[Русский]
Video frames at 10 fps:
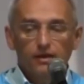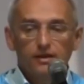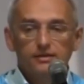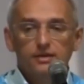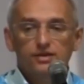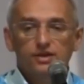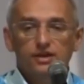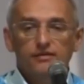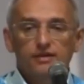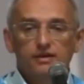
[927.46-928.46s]
Если
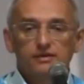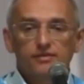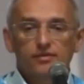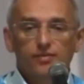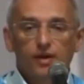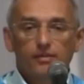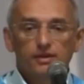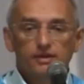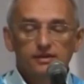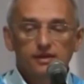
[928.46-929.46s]
человек свою
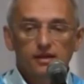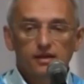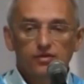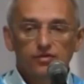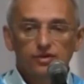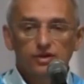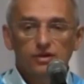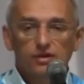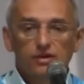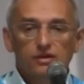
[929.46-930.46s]
память
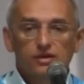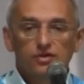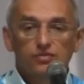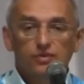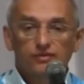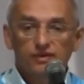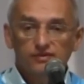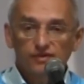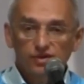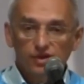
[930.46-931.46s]
сосредоточил на чем-то
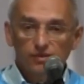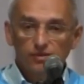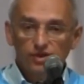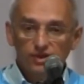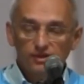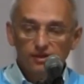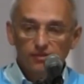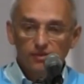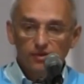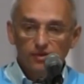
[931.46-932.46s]
возвышенном и
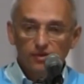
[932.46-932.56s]
чистом,